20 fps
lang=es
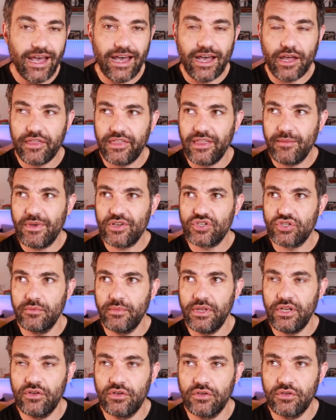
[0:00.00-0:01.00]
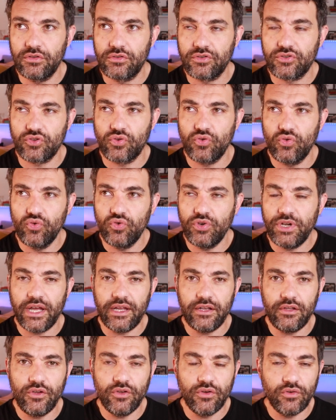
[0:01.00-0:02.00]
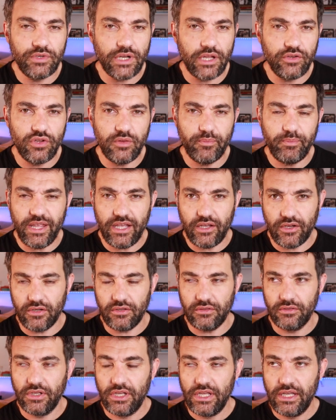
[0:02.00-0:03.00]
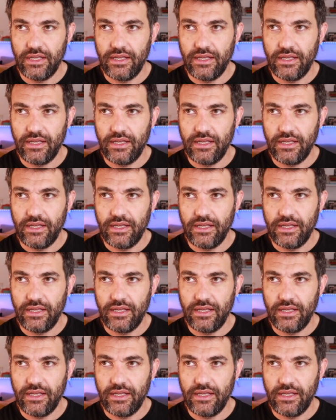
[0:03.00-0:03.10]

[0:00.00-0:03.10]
Hace más o menos un año, un año y pico,